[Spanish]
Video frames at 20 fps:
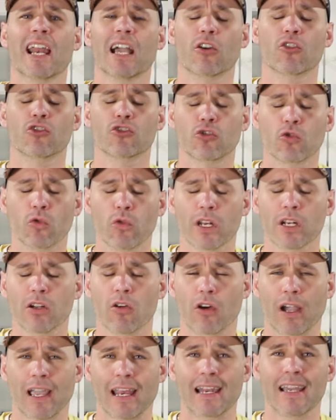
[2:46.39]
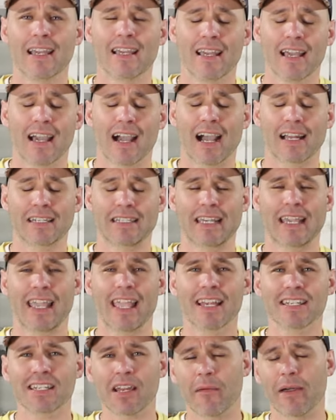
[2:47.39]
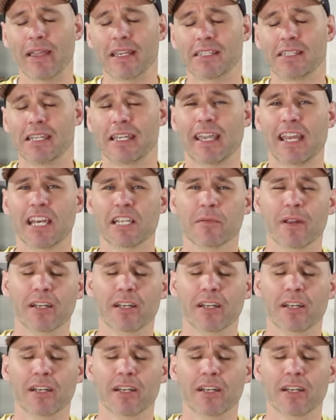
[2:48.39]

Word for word: a construir con él. Así que ya sabéis, si queréis